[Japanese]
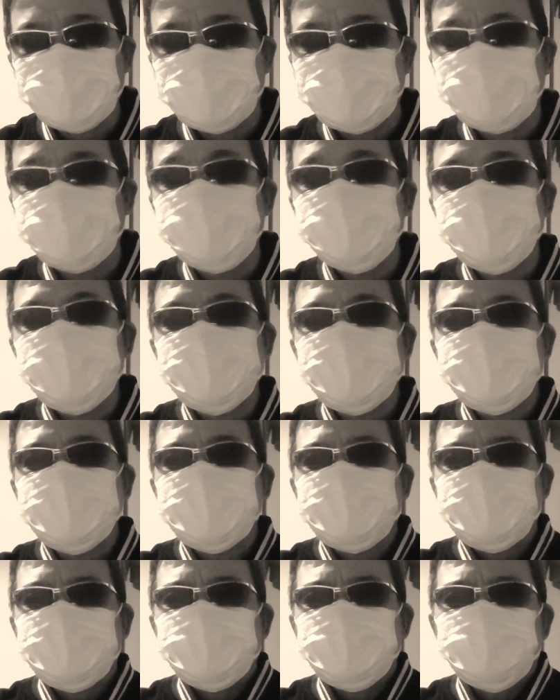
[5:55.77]
だから
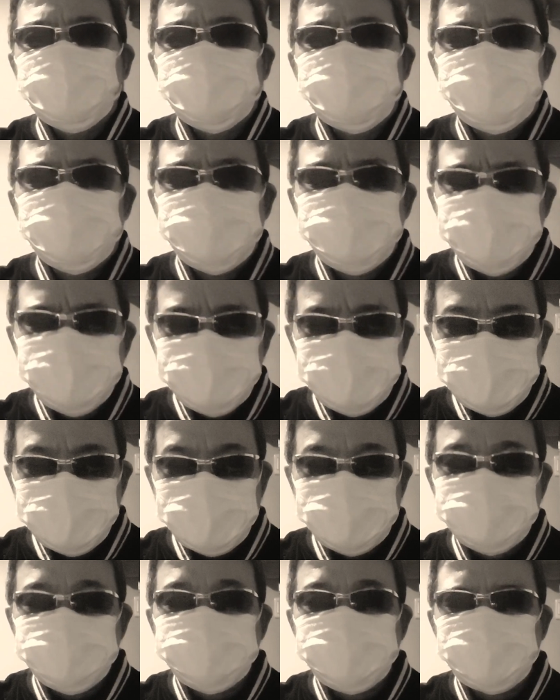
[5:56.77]
こ
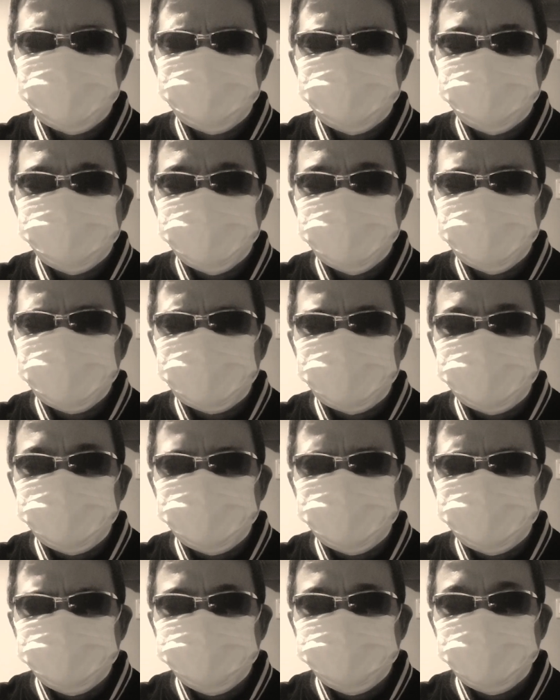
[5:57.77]
うあくまでもみんなが
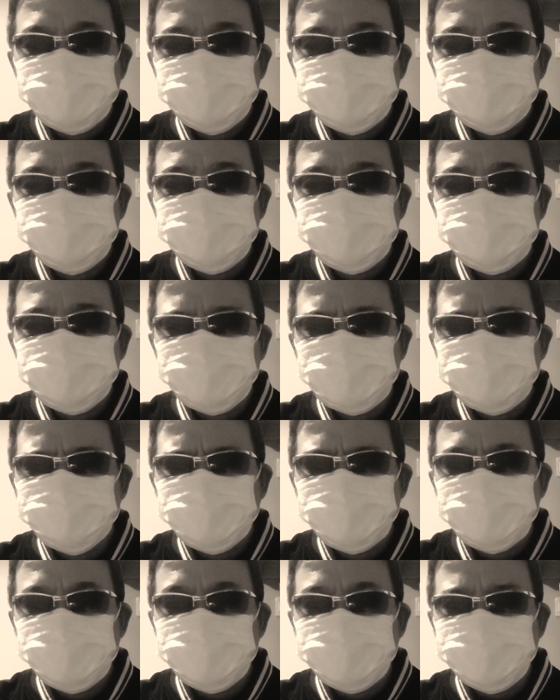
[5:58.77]
楽しめる
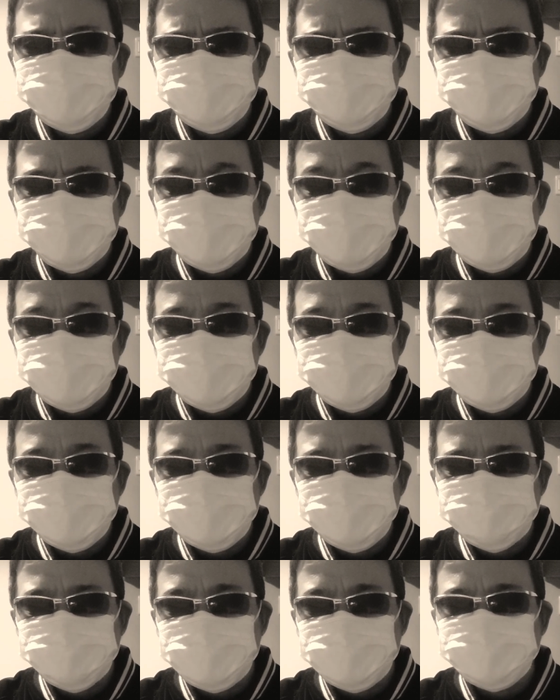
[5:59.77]
ライブ配信を目指し
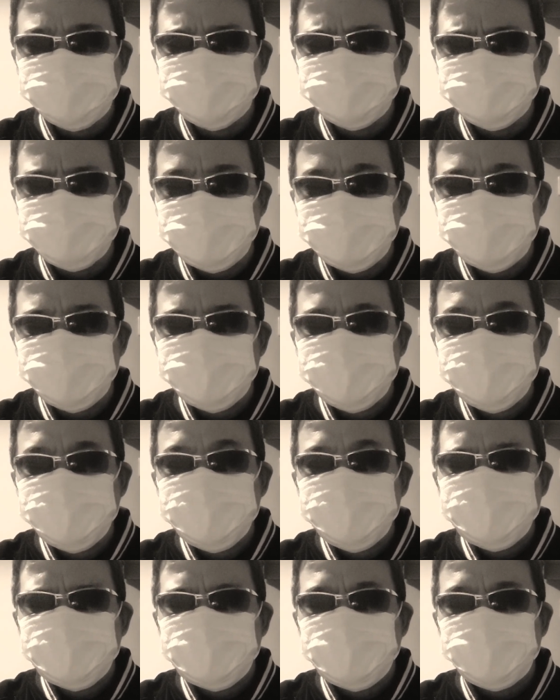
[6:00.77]
ていますんで、
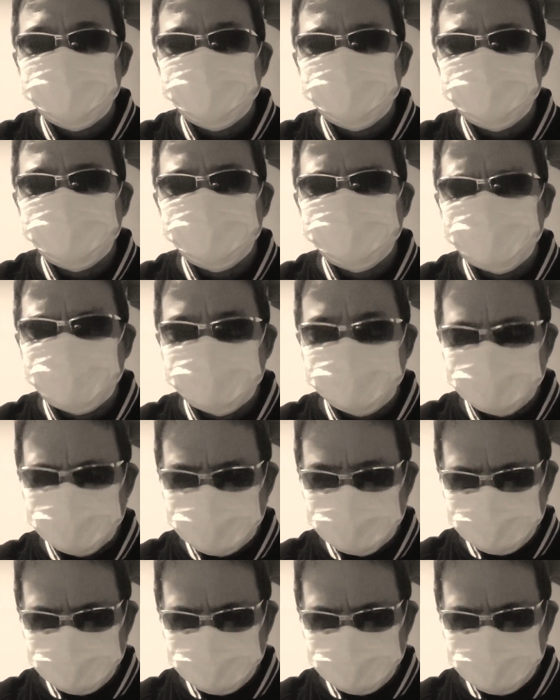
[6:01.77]
あのま